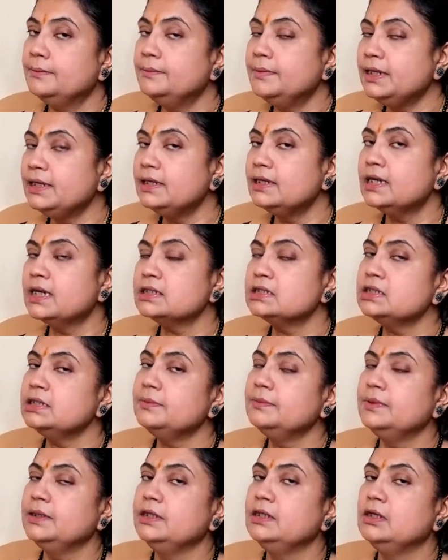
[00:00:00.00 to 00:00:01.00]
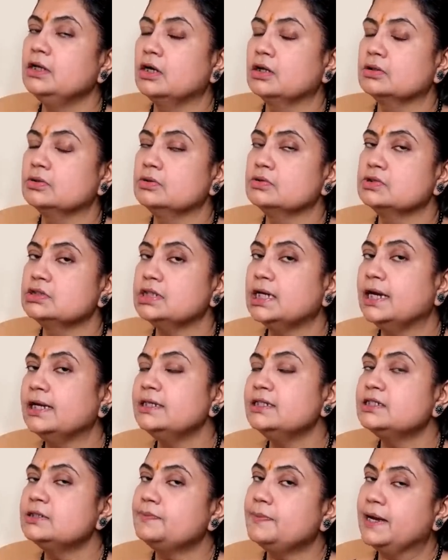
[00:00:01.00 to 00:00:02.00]
মিন রাশি মিন লগ্ন
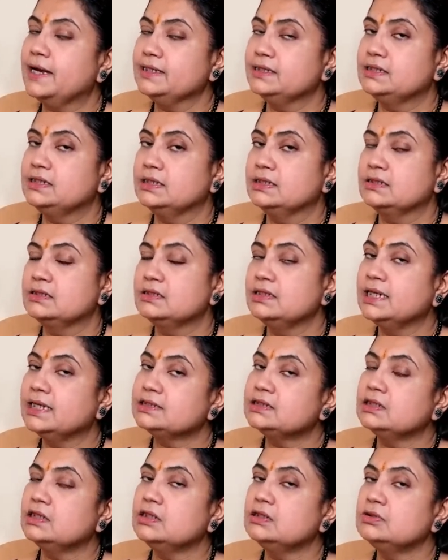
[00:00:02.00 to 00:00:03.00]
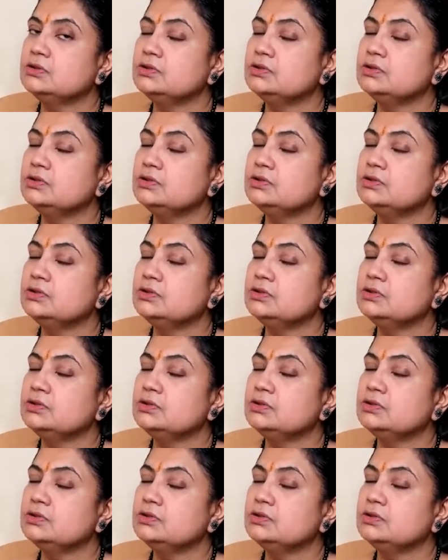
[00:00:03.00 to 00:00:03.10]
সাইন স্পাইসেস ন্যাচারাল